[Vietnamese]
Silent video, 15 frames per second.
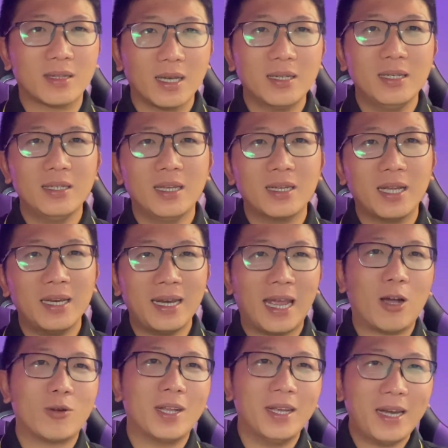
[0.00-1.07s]
tư như thế
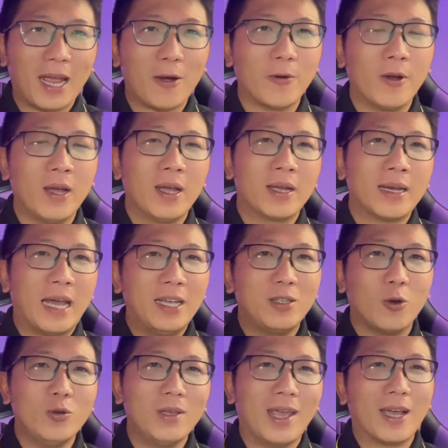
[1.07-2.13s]
nào thế nào để
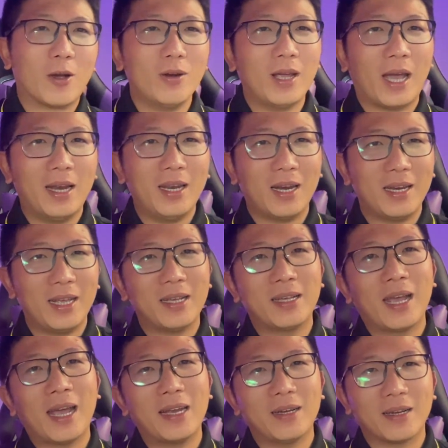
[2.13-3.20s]
chủ nhà có thể là liệt
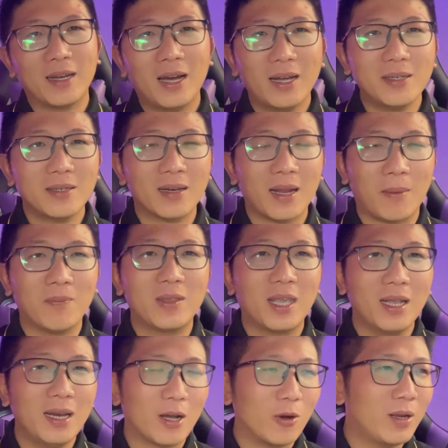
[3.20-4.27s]
kê được hết thậm chí
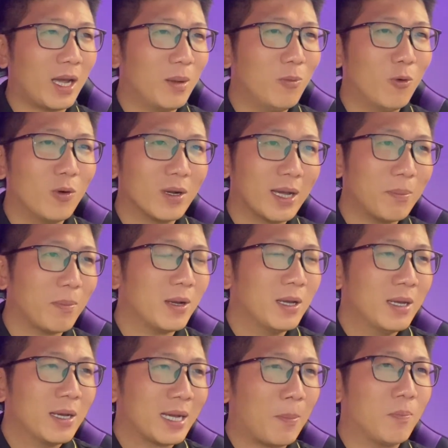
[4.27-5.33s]
là có thể mua cái
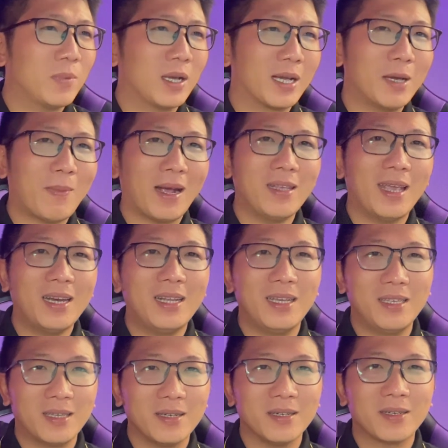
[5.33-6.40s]
cập nhật cái bảng giá thị
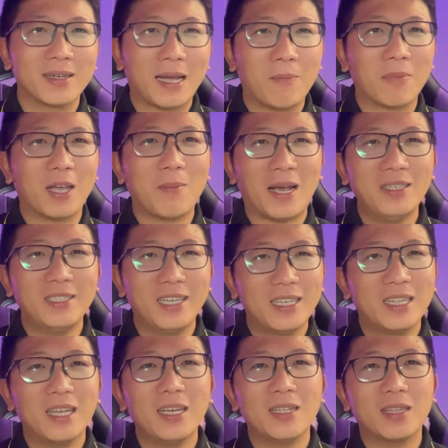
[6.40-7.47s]
trường cầm cái bảng chi
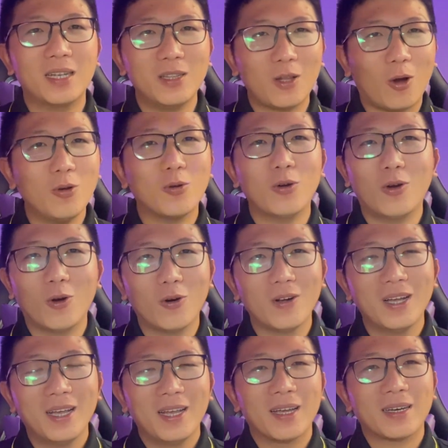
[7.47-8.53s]
tiết tính toán của khuôn
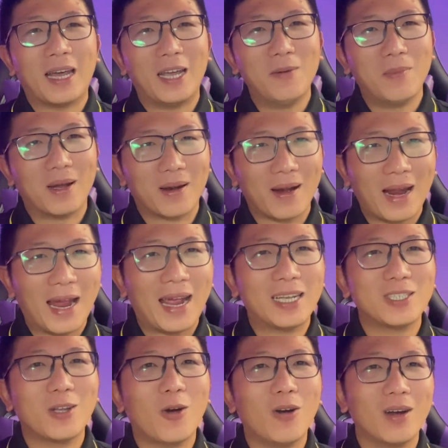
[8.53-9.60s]
để mà rà
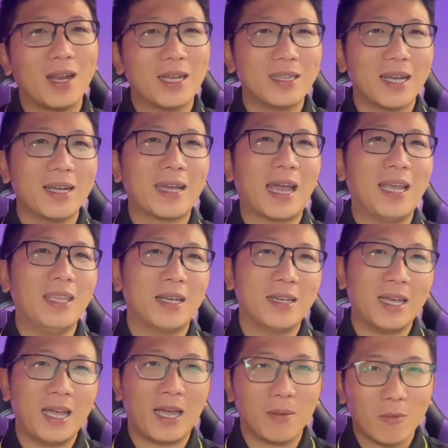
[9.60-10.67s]
soát lại tất cả những
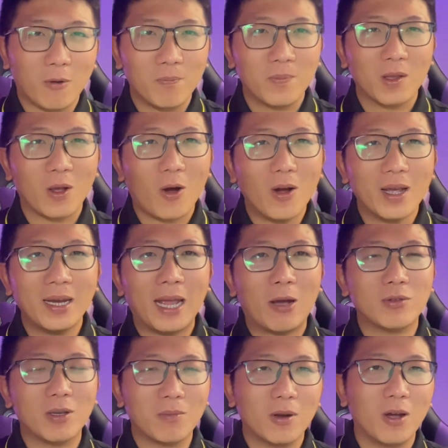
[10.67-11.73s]
cái hạng mục có cái nào
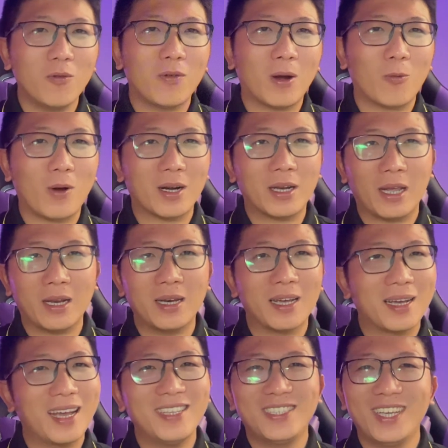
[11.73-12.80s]
trong đó phần hoàn thiện liệt
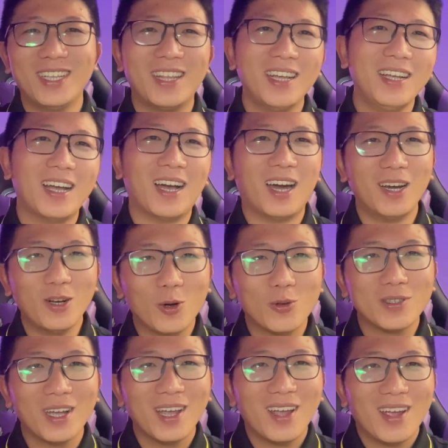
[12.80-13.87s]
kê chi tiết ra hết luôn
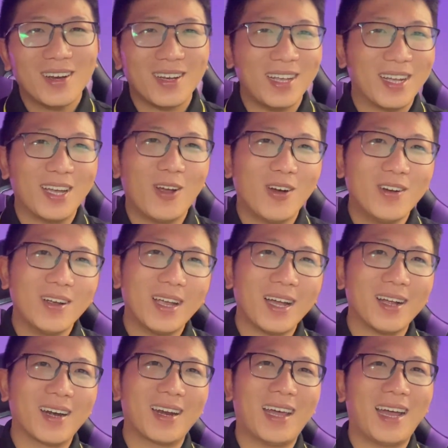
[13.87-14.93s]
thì cái đó nó
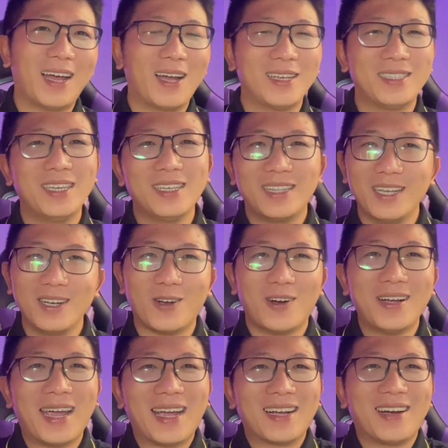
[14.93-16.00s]
rất là chi tiết rõ
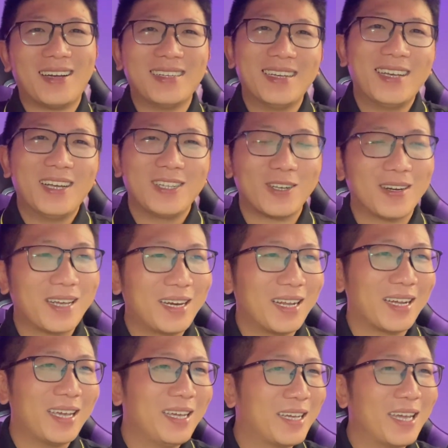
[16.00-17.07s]
ràng rồi cho nên là
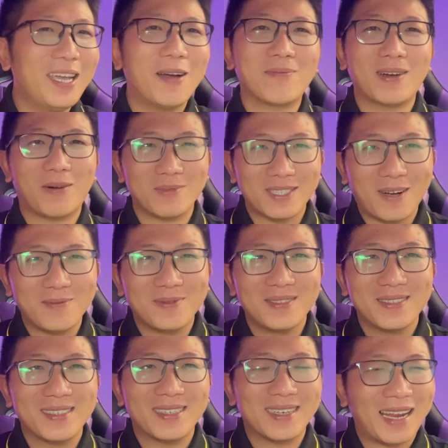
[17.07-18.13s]
khi ký hợp đồng xong
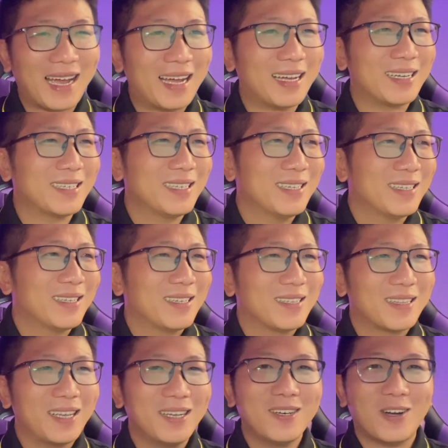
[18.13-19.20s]
là
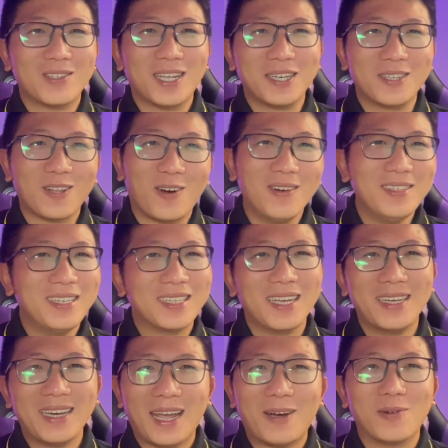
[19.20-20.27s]
tiến độ thanh toán như
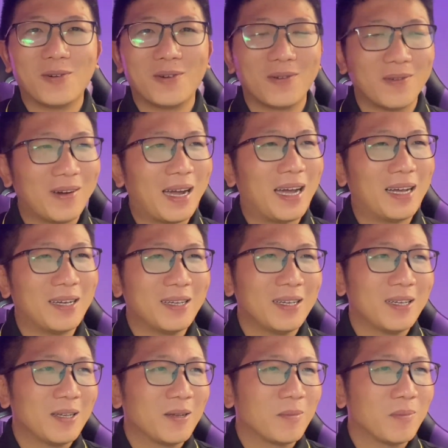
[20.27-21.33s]
thế nào và
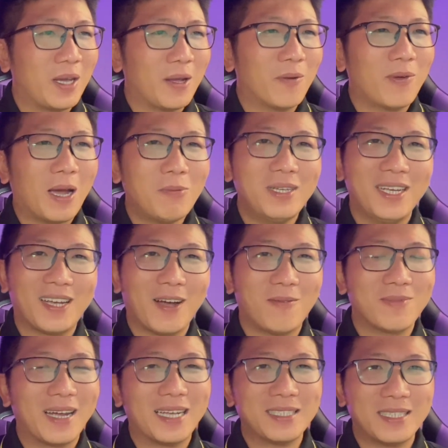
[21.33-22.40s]
biện pháp thi
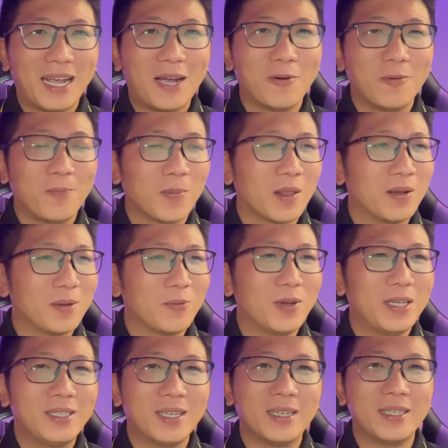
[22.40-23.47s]
công ra sao,
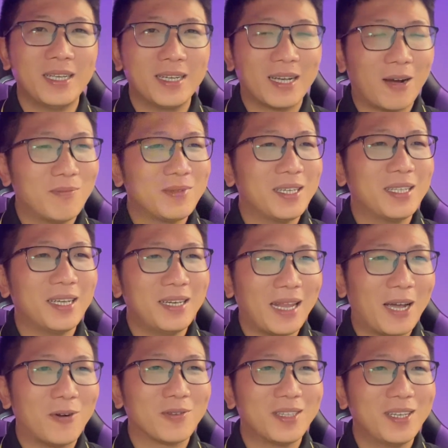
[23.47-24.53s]
quy trình thi công như thế
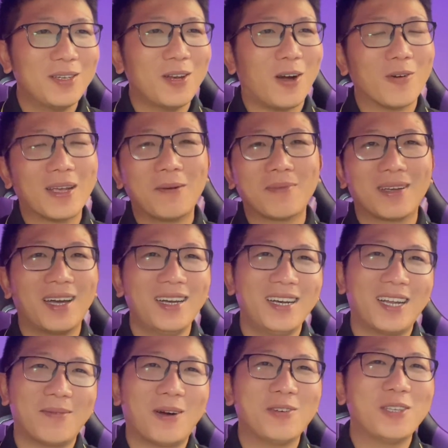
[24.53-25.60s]
nào, tiến độ cam kết
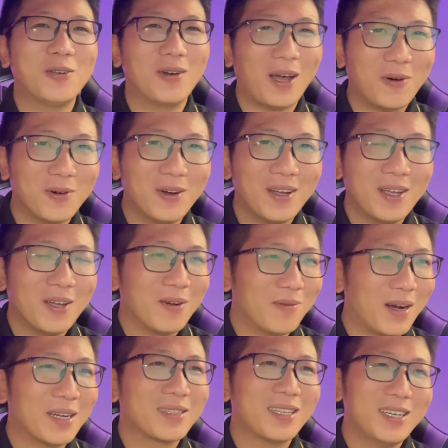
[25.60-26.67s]
là bao nhiêu lâu,
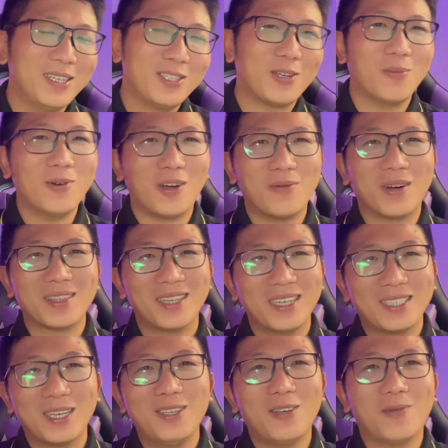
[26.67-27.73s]
vật tư chủng loại vật tư
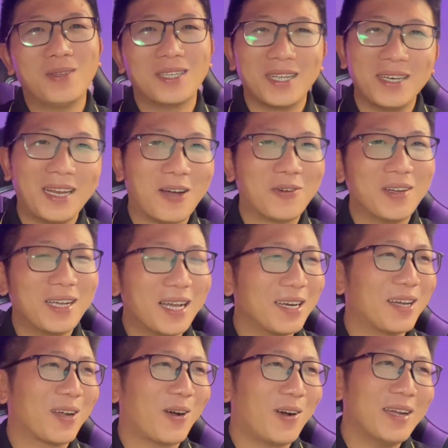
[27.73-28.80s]
sử dụng như thế nào nó rất
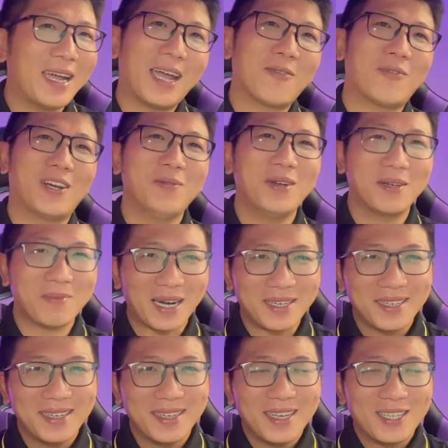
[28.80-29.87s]
là rõ ràng và nó minh bạch
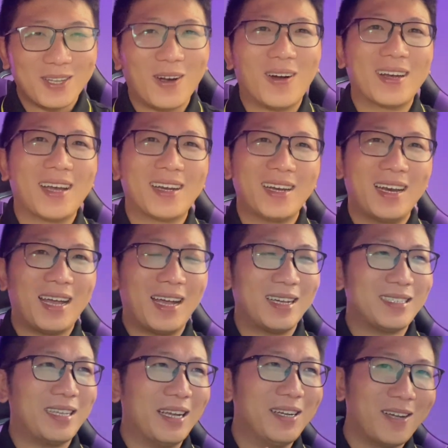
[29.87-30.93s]
cho nên là
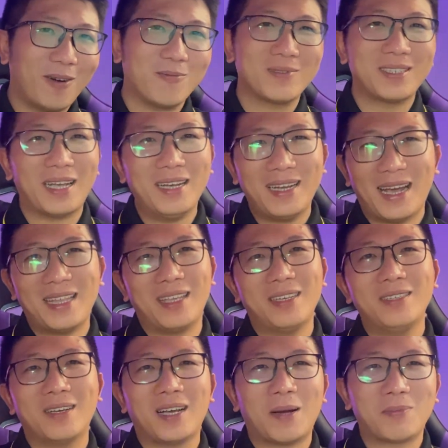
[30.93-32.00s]
sẽ không xảy ra những
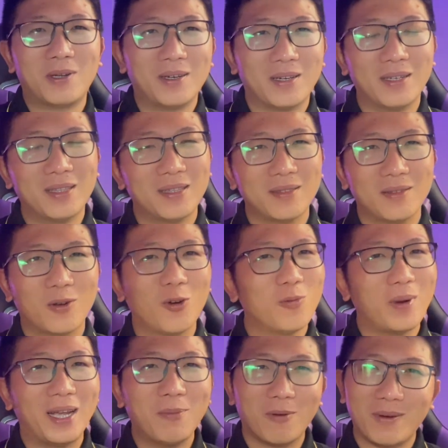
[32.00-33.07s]
trường hợp đó nữa khung
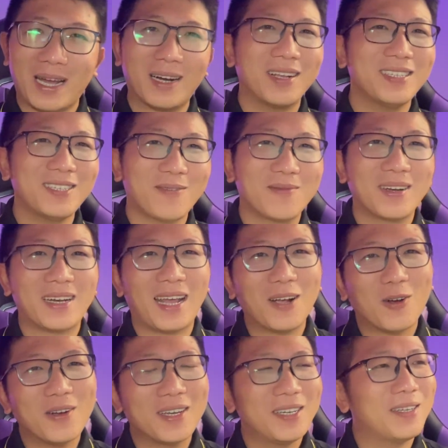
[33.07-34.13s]
bị một lần đã xong là đã
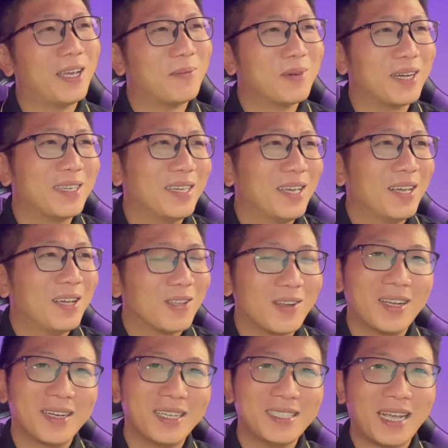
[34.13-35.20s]
có kinh nghiệm rồi cho
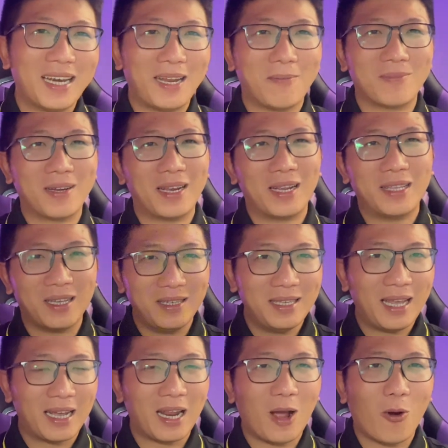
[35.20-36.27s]
nên cái sai lầm này là những
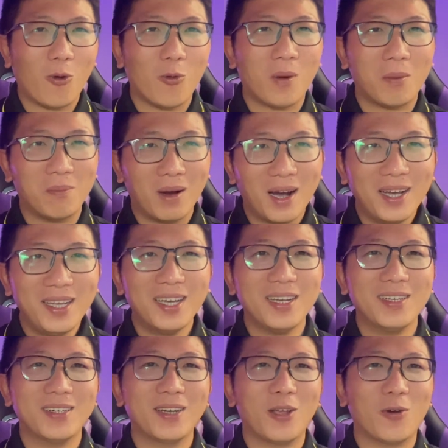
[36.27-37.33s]
nhà thầu mà mới
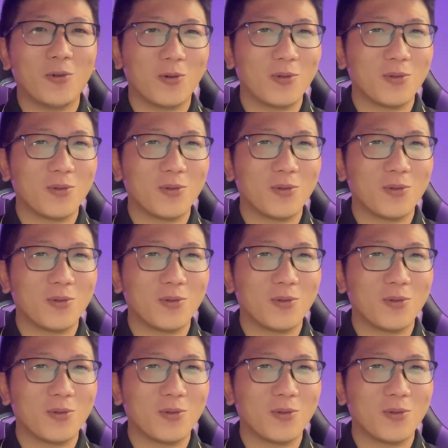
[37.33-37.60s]
đều